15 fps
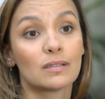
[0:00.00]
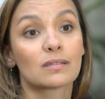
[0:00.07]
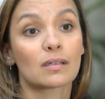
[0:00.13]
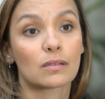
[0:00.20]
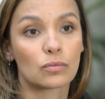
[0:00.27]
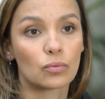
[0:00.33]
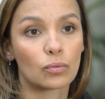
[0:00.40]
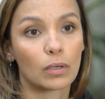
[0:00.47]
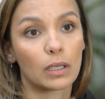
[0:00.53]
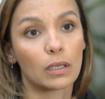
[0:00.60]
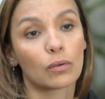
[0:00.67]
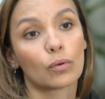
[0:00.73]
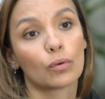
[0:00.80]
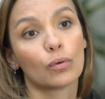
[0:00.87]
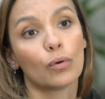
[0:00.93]
s'assurer
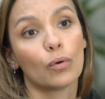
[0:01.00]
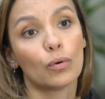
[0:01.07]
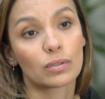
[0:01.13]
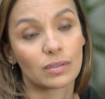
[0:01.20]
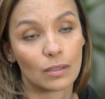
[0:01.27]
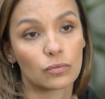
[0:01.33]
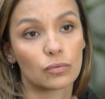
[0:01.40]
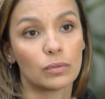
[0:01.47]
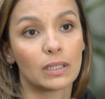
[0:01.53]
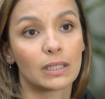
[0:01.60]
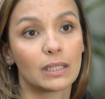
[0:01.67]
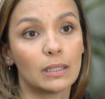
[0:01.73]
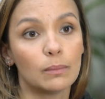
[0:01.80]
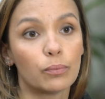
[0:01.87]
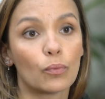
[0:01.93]
que au sein d'une
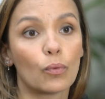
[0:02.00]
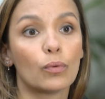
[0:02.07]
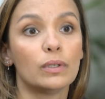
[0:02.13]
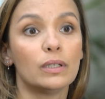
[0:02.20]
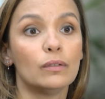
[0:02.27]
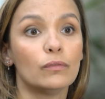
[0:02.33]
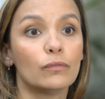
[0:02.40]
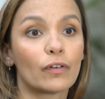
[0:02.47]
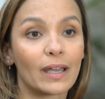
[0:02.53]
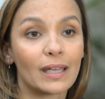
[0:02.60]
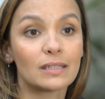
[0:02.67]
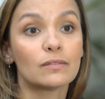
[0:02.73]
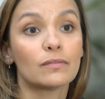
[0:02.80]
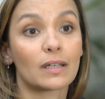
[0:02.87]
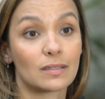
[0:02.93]
équipe, on ait une vraie
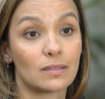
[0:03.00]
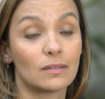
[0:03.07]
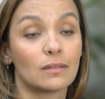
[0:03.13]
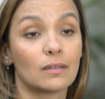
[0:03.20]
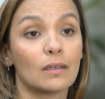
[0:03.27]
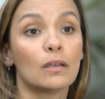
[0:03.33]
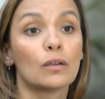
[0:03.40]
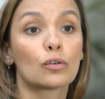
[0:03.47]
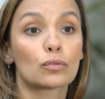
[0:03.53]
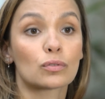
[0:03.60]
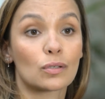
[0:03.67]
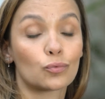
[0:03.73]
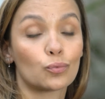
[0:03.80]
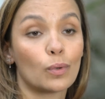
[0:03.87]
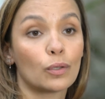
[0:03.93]
diversité, que ce
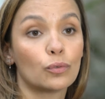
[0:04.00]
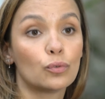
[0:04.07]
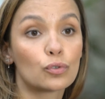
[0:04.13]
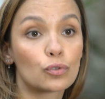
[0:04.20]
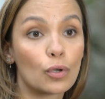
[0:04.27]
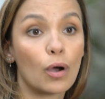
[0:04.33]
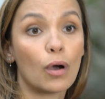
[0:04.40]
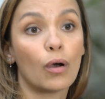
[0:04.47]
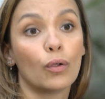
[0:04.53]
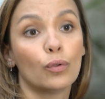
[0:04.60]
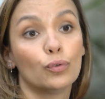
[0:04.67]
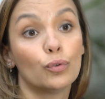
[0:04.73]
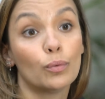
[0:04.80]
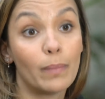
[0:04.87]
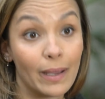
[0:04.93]
soit de genre,
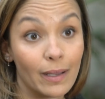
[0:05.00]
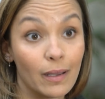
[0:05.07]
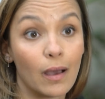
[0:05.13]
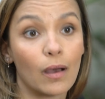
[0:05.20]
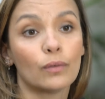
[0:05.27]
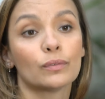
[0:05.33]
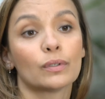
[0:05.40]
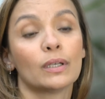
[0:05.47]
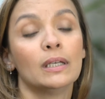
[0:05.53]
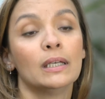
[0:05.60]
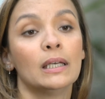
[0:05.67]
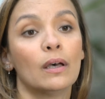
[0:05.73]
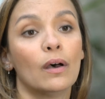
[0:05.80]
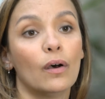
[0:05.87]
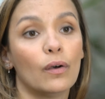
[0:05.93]
de background
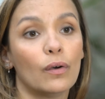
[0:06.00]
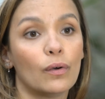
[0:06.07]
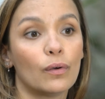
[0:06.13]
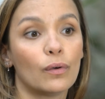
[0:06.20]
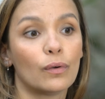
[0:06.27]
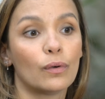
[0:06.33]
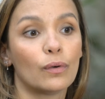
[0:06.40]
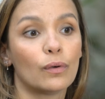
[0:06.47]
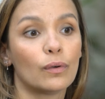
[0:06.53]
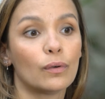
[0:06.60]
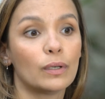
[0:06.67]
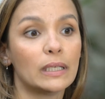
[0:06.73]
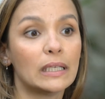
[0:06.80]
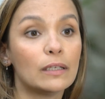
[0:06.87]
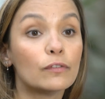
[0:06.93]
euh,
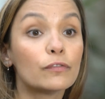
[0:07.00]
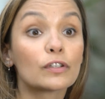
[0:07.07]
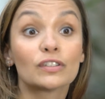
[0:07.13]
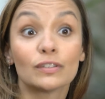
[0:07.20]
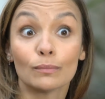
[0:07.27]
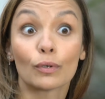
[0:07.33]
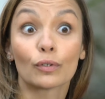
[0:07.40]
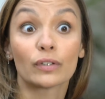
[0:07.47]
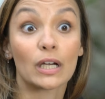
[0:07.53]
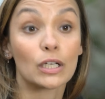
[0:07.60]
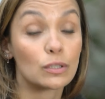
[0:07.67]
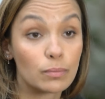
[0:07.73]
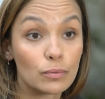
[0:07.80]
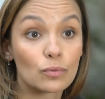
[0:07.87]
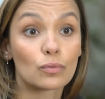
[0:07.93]
et effectivement
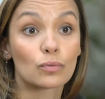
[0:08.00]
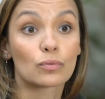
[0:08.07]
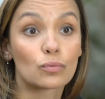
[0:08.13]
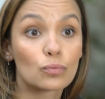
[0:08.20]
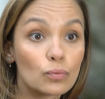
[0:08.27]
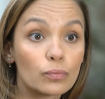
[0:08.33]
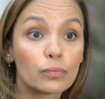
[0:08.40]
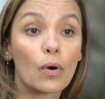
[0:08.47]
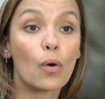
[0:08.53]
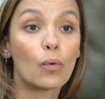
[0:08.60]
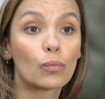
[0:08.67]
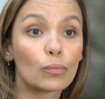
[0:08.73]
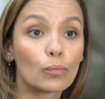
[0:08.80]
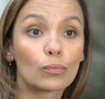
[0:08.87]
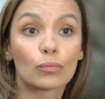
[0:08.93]
d'âge, parce que souvent
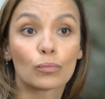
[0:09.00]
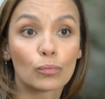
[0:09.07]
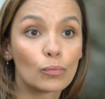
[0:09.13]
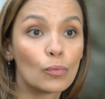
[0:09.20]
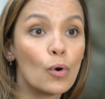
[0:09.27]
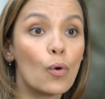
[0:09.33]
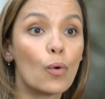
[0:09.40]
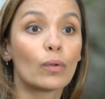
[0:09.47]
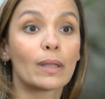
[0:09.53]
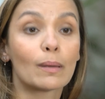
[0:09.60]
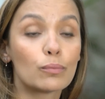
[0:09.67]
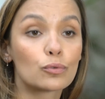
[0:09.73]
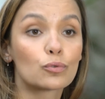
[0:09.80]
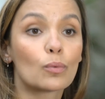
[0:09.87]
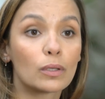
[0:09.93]
on, a
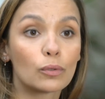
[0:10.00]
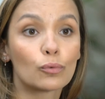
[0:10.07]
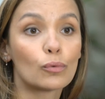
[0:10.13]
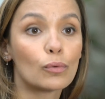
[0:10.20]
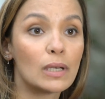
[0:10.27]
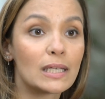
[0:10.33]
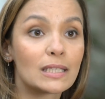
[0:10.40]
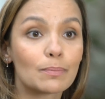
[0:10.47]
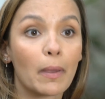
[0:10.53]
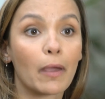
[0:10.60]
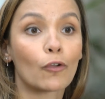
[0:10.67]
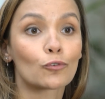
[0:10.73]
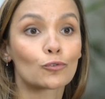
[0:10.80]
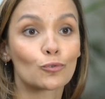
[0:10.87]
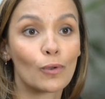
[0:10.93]
besoin de
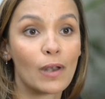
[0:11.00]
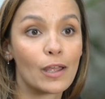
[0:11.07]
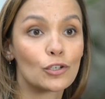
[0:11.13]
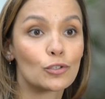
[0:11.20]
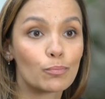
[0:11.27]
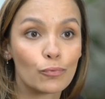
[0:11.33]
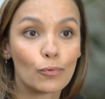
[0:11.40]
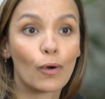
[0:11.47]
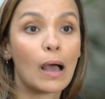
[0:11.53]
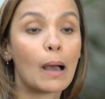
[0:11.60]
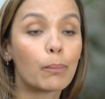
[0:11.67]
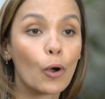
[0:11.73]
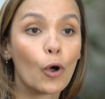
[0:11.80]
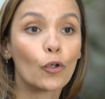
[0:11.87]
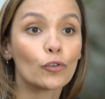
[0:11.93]
l'expérience de l'âge pour
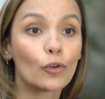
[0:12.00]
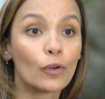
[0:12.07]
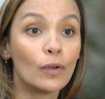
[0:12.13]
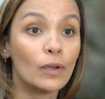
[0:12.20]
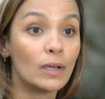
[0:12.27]
apprendre.